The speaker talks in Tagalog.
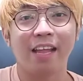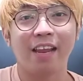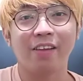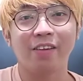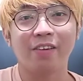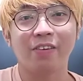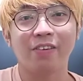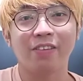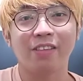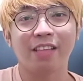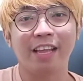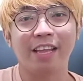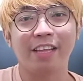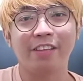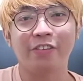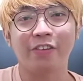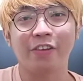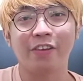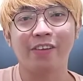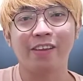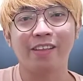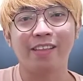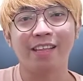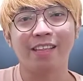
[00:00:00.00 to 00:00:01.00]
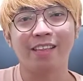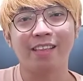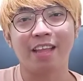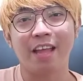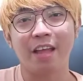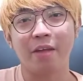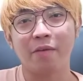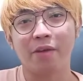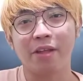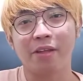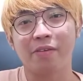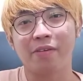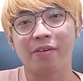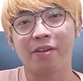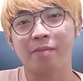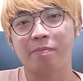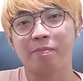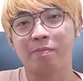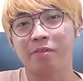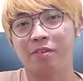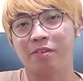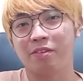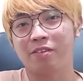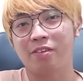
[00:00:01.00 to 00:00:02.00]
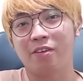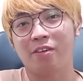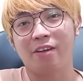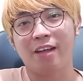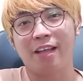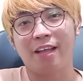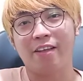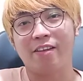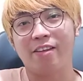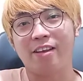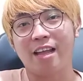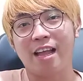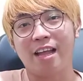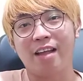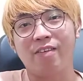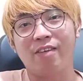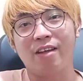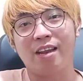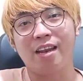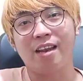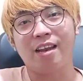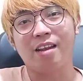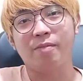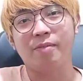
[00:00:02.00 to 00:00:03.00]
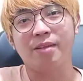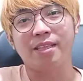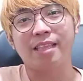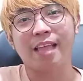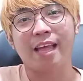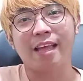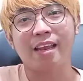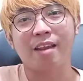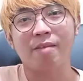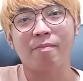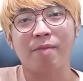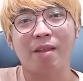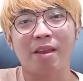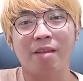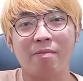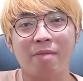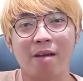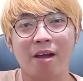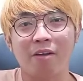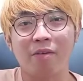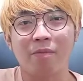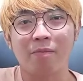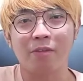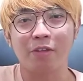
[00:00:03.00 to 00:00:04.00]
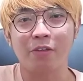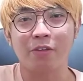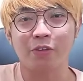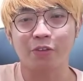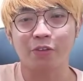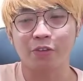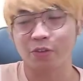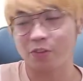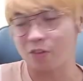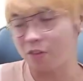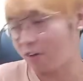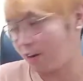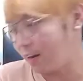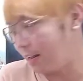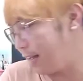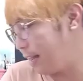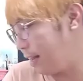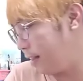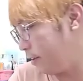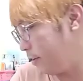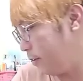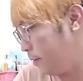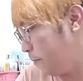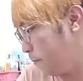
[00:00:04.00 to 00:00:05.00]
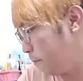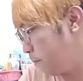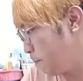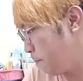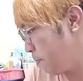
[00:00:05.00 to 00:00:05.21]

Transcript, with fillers: Hello, good day! Ito ulit ng DIY ko Rips. So ngayon, gagawa na naman tayo ng panibagong video tutorial, no?